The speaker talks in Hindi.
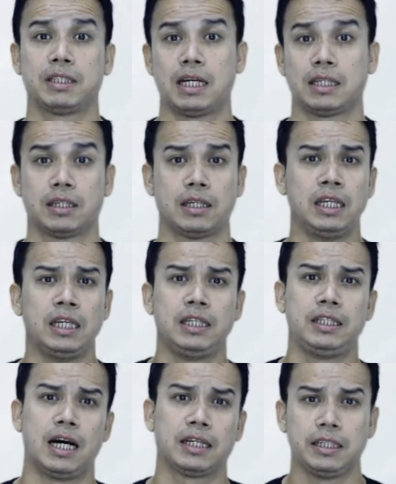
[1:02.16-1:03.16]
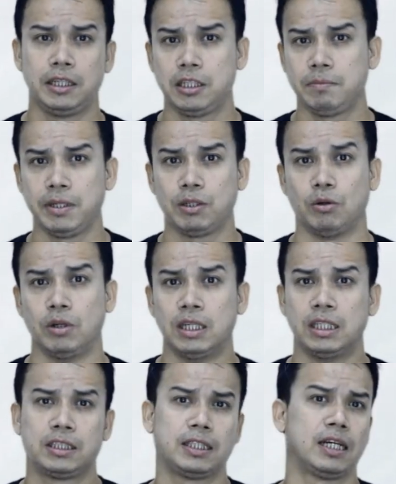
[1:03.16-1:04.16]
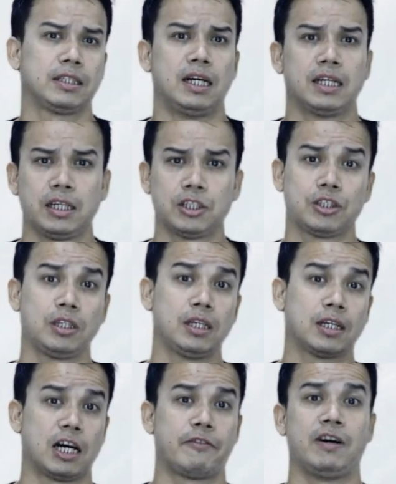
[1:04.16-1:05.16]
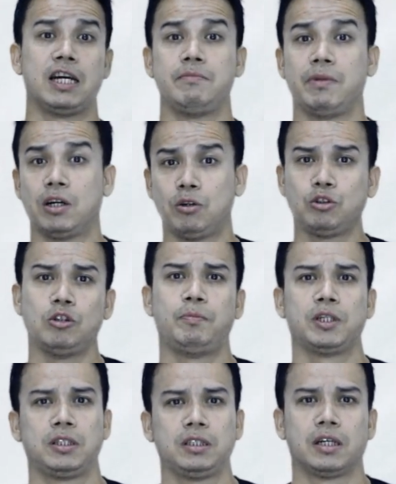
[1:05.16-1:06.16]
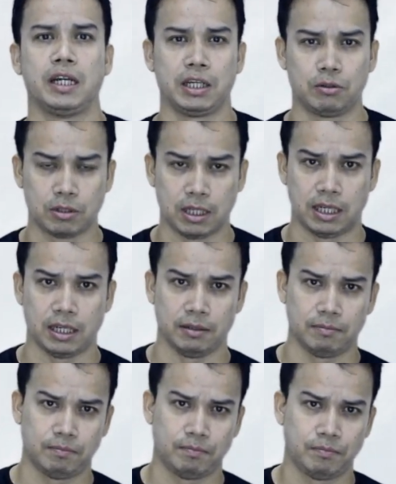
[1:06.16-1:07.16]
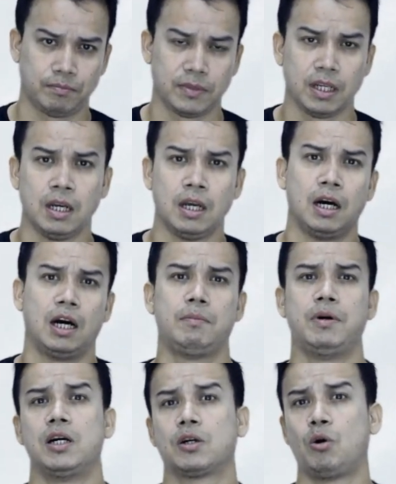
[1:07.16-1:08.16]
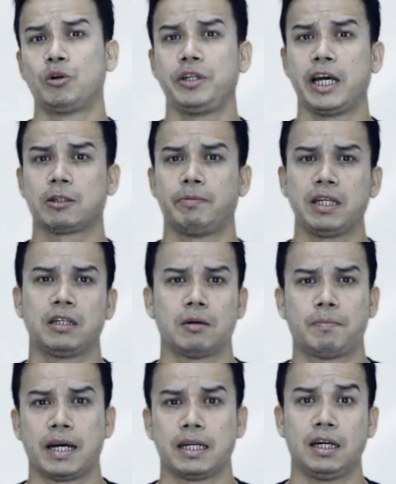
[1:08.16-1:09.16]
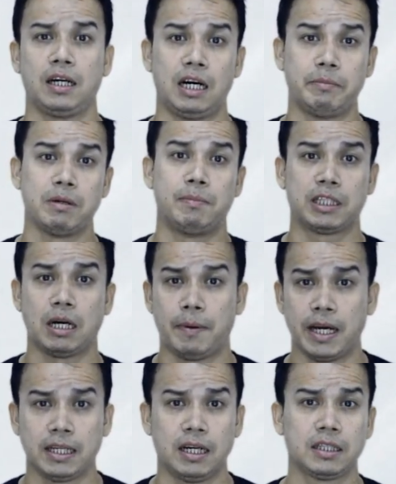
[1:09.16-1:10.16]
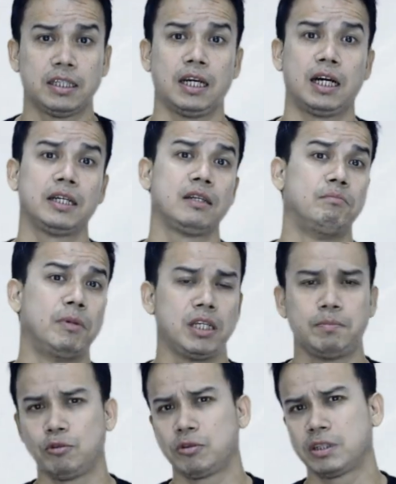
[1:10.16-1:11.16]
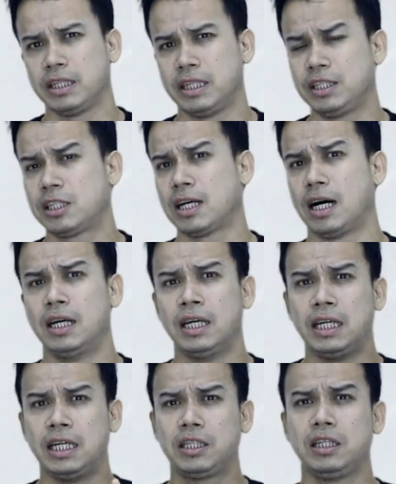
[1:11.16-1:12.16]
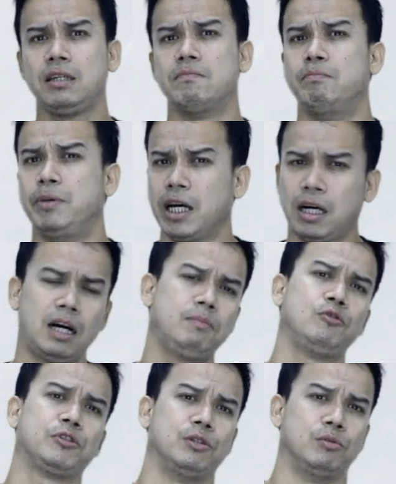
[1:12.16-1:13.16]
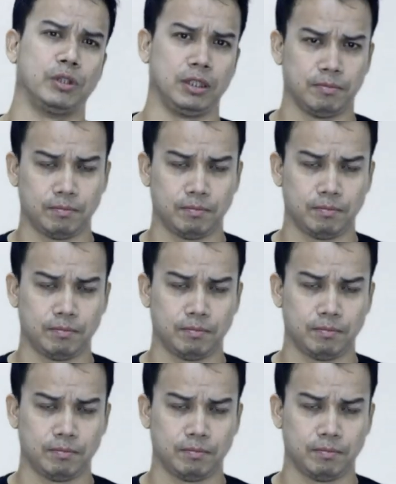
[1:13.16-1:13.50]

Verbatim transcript: बताकर यहाँ के डीजीपी को 7 अगस्त की कार्यवाही में खुद उपस्थित रहने को कहा है अब कोर्ट ही एक्सप्लेन कर पाएगा हमें बता पाएगा कि आखिर मणिपुर की हिंसा इतनी बेकाबू क्यों हुई